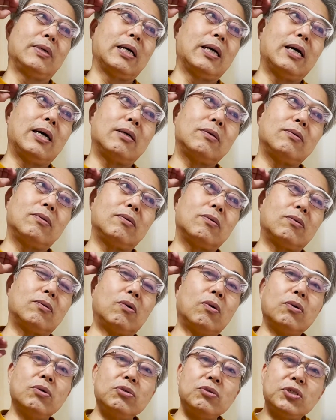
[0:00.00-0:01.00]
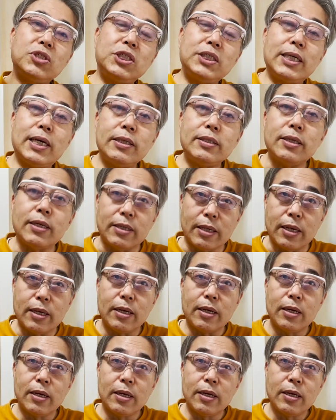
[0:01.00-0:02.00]
あのこういう試合って
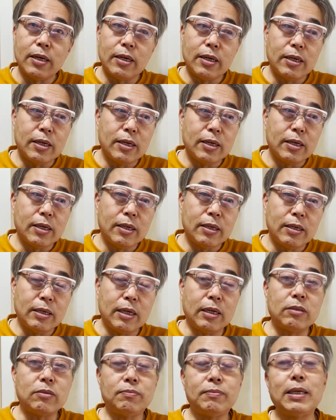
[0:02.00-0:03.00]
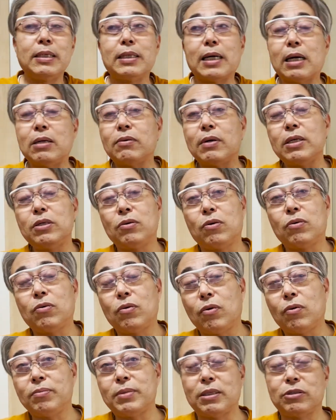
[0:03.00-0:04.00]
ねあのまあなかなか日本
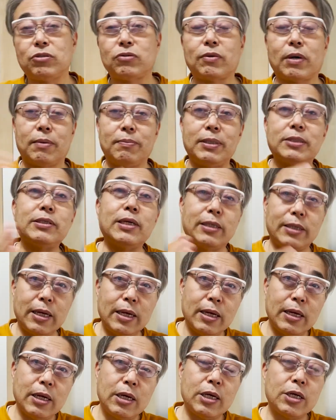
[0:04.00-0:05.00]
ホームランとか別やで